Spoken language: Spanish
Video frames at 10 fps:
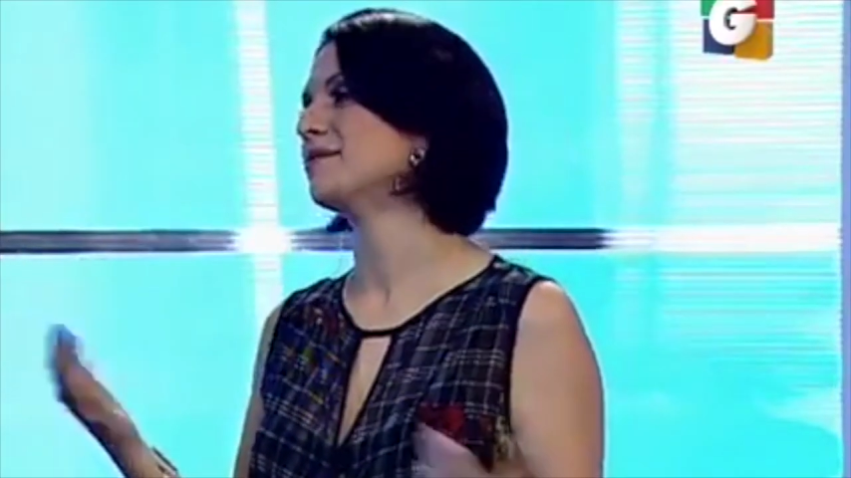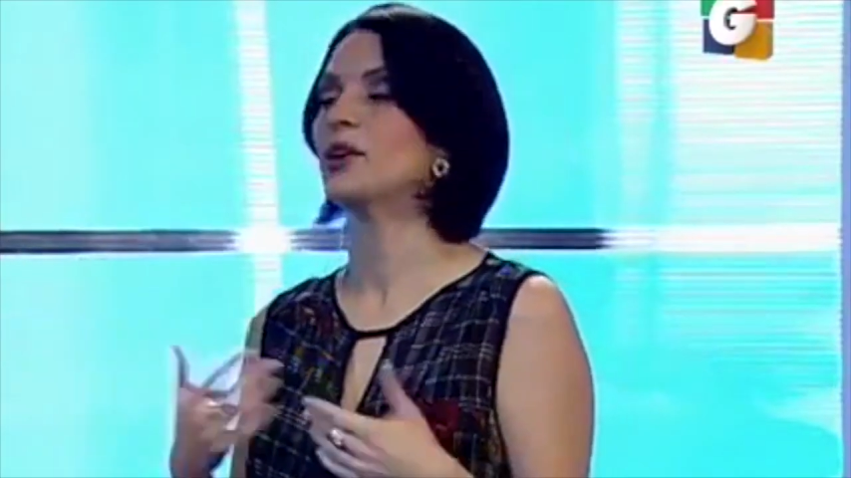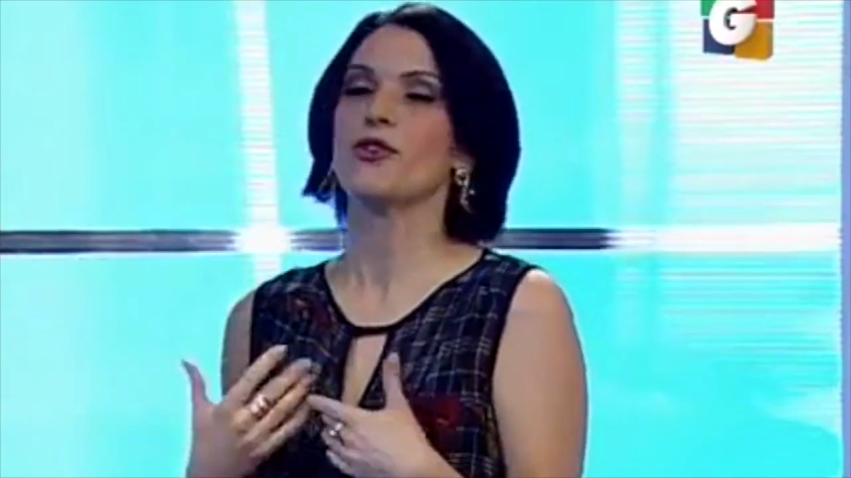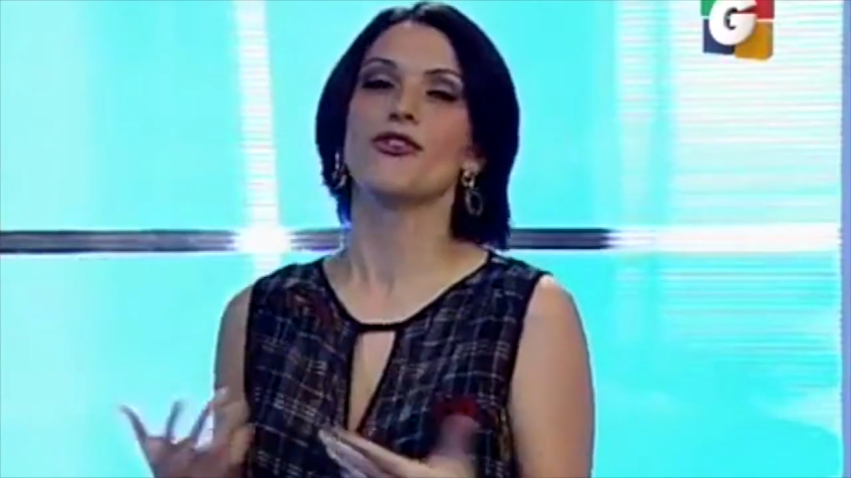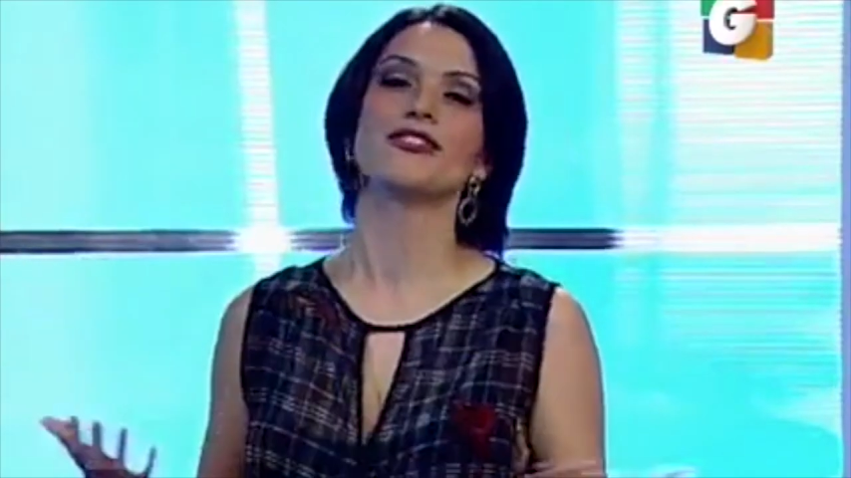
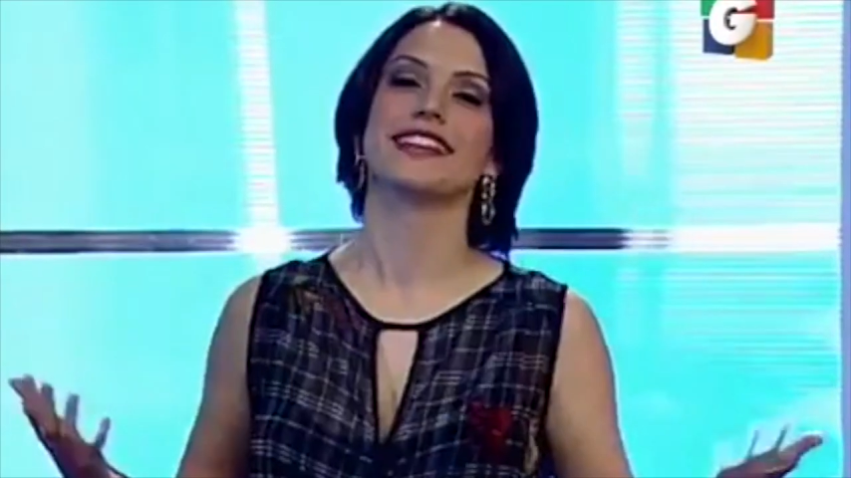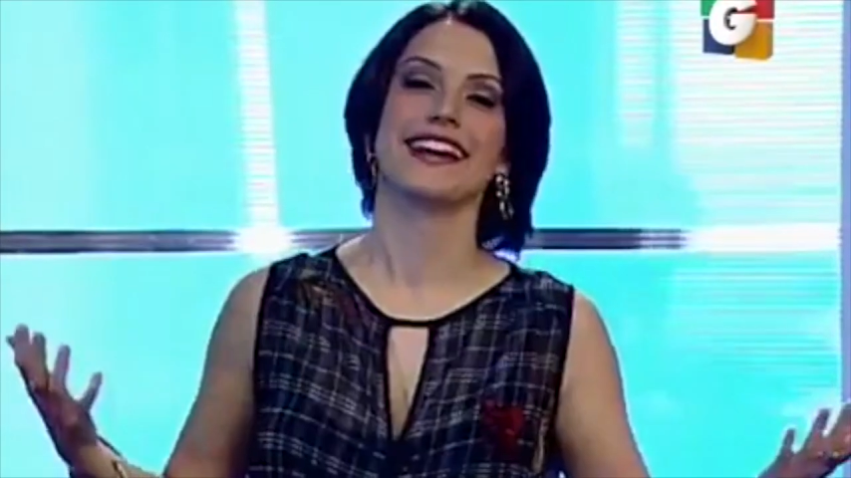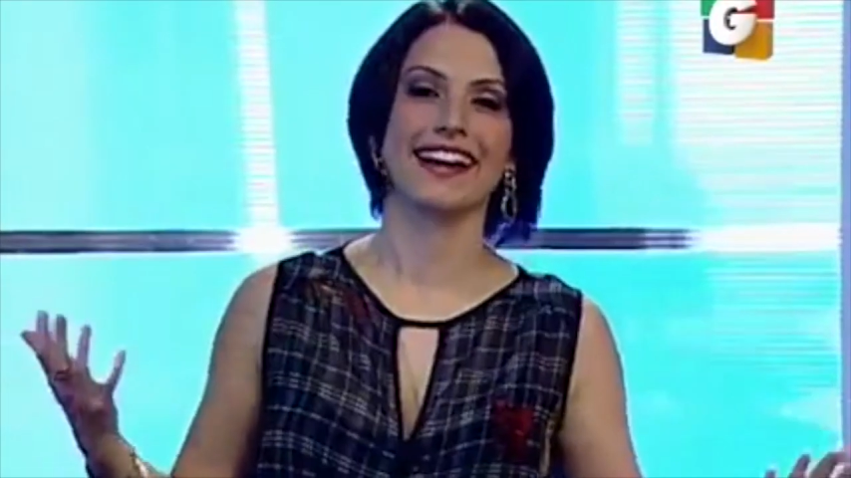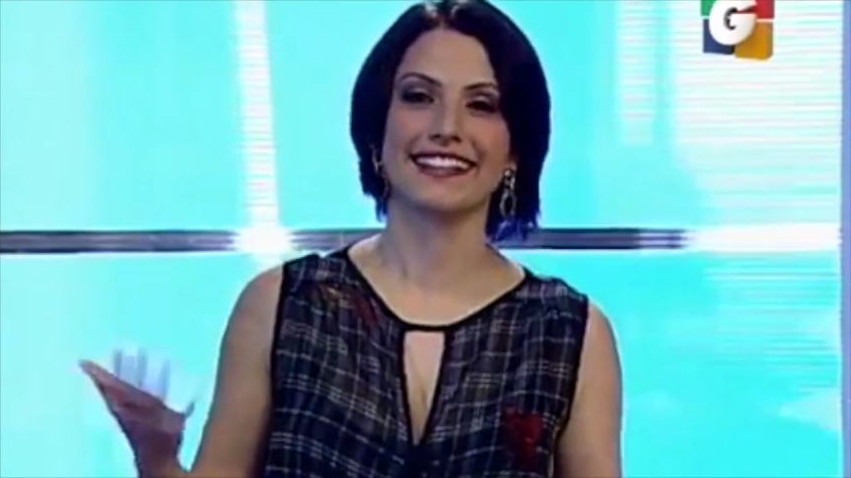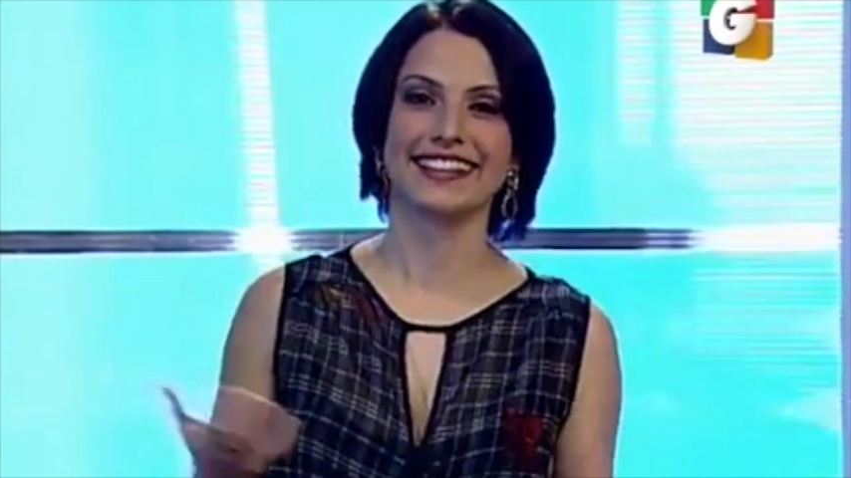bueno, nos
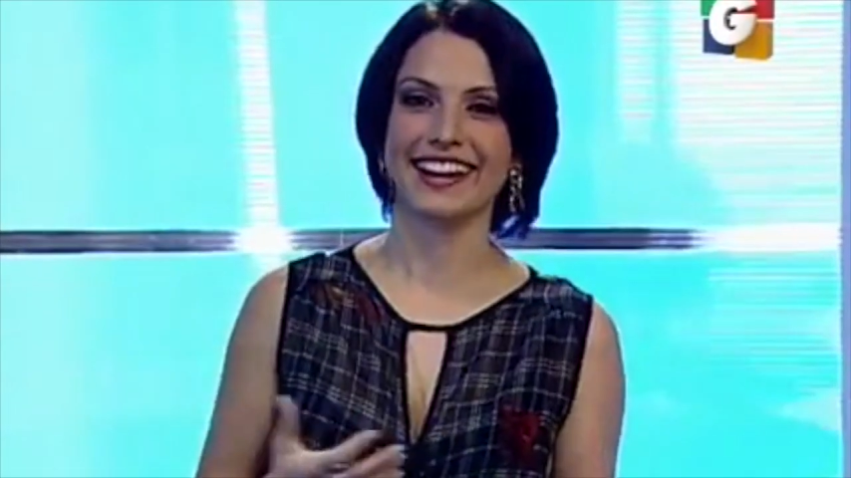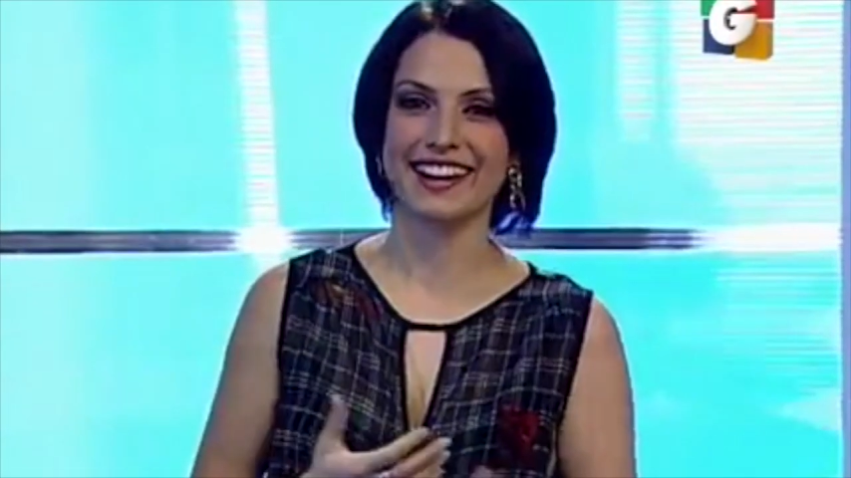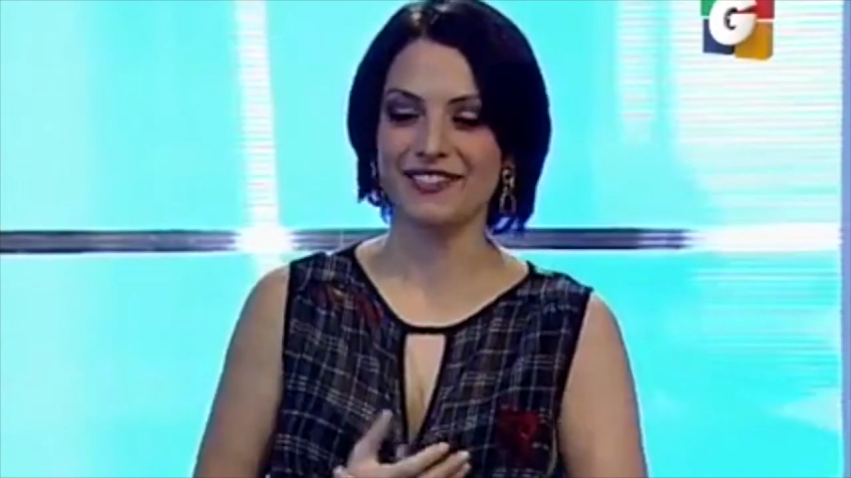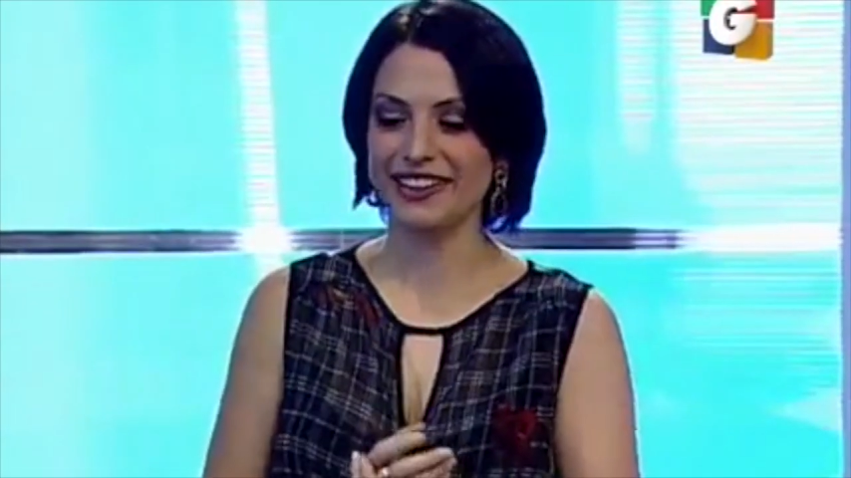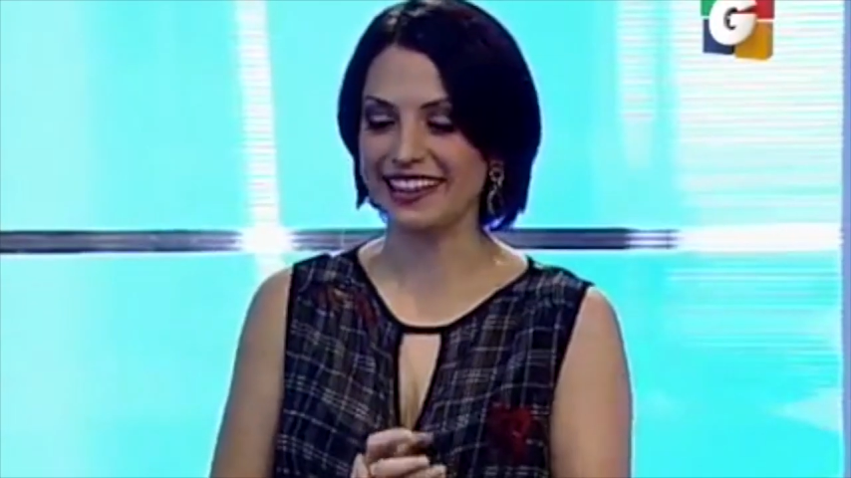encanta
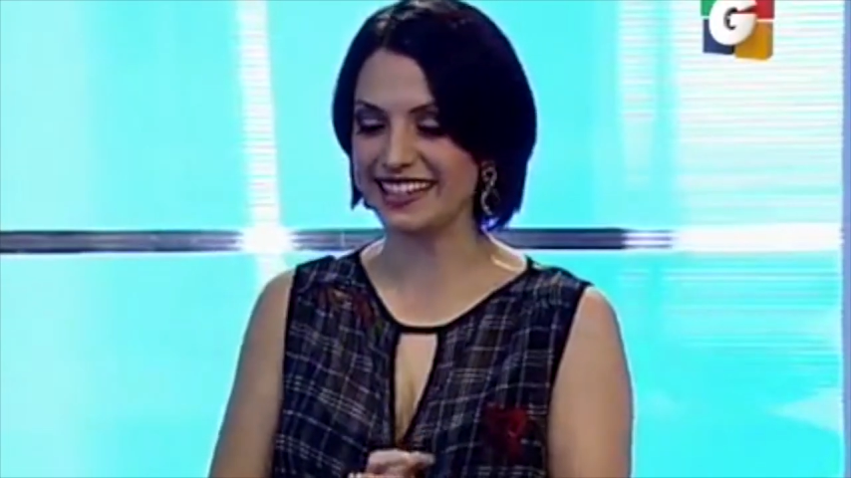realmente.